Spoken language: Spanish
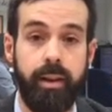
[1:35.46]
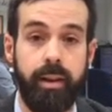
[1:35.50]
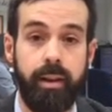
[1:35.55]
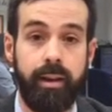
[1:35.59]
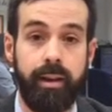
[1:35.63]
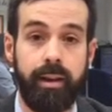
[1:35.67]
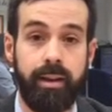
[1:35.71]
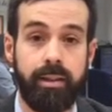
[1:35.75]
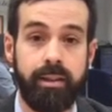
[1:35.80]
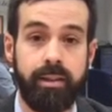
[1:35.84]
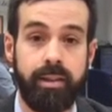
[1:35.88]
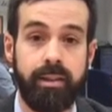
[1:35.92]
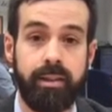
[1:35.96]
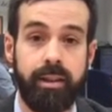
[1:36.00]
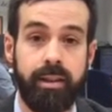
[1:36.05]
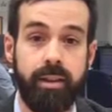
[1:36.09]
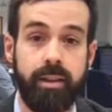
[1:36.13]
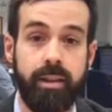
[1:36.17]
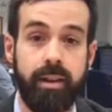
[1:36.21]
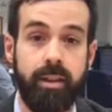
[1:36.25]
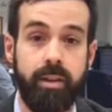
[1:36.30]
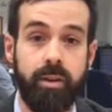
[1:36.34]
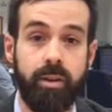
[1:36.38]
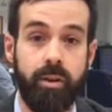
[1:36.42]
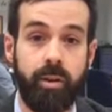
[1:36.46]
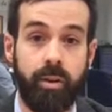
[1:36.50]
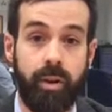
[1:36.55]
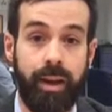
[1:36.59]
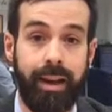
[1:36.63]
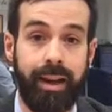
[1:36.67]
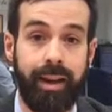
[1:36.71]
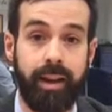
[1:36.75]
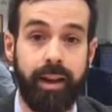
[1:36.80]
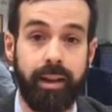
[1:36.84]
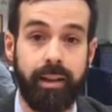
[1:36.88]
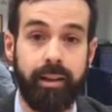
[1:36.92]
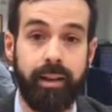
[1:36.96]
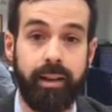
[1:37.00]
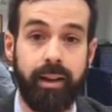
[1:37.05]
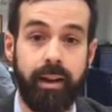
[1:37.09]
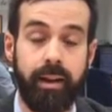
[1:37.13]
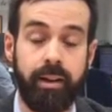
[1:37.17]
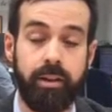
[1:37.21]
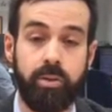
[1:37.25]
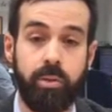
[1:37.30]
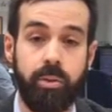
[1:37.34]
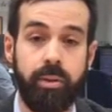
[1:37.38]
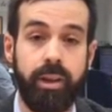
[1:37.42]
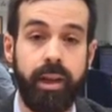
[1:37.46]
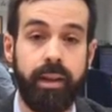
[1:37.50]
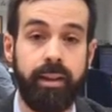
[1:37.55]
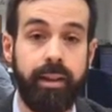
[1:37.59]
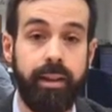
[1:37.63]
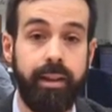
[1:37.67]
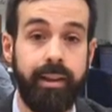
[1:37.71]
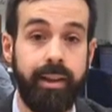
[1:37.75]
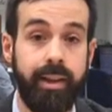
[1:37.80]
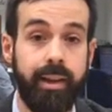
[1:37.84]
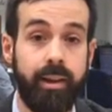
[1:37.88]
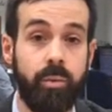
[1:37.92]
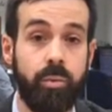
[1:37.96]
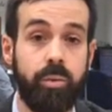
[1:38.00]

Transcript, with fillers: En este sentido, la cartera resultante tiene